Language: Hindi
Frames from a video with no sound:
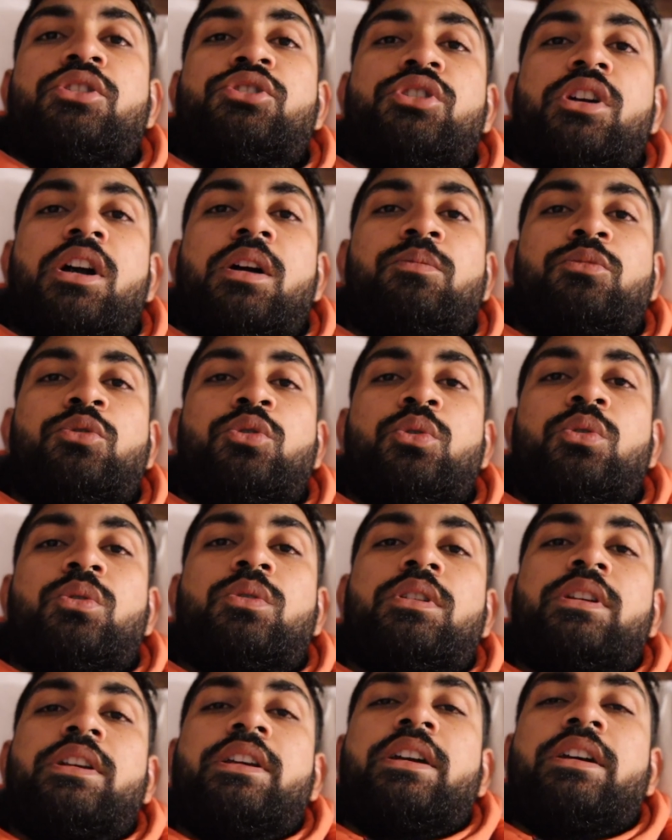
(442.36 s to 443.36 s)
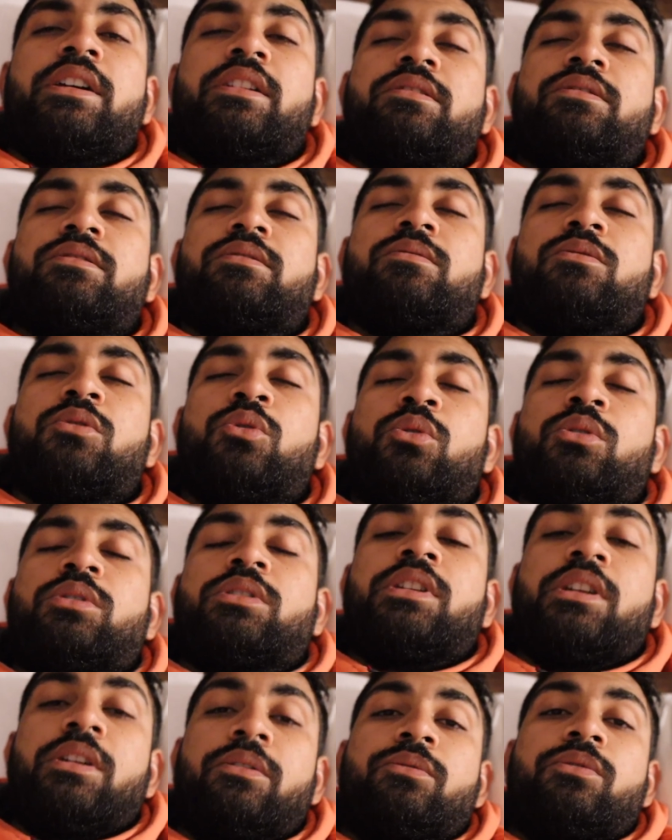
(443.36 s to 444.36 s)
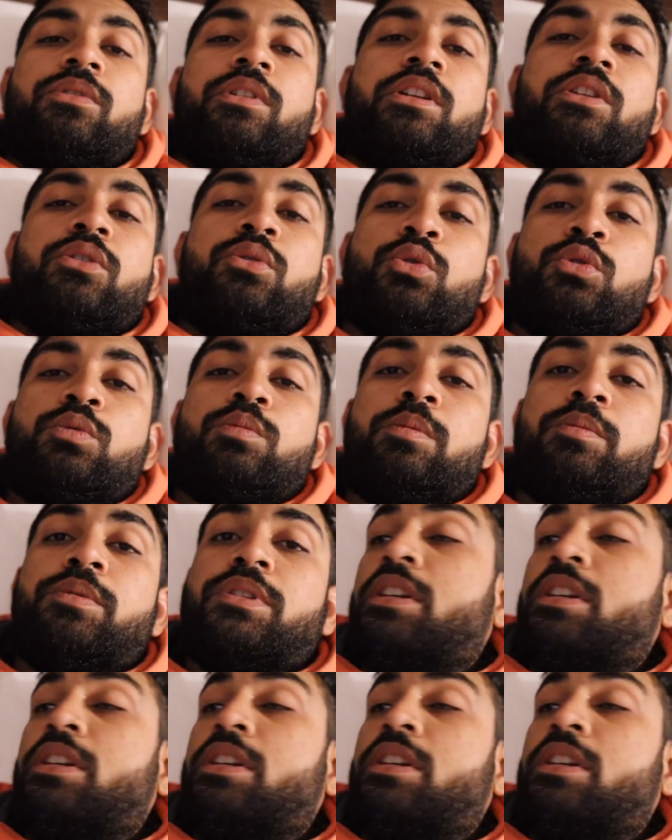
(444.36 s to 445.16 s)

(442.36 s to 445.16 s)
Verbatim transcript: शाम तो हो गई है तो हम फिर क्रूज पर भी